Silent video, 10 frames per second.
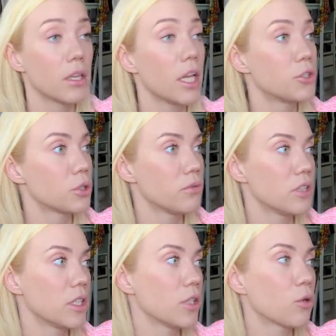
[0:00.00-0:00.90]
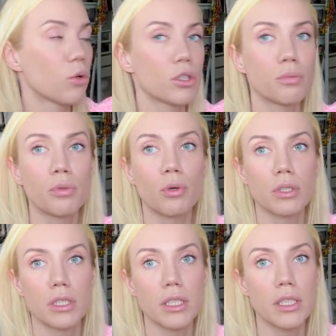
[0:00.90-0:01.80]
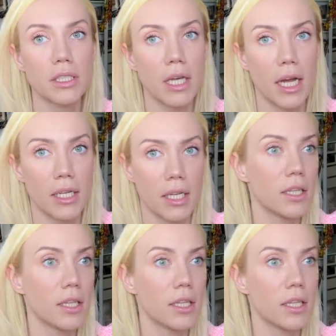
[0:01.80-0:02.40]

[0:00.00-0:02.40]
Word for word: Для чувствительной кожи просто идеально.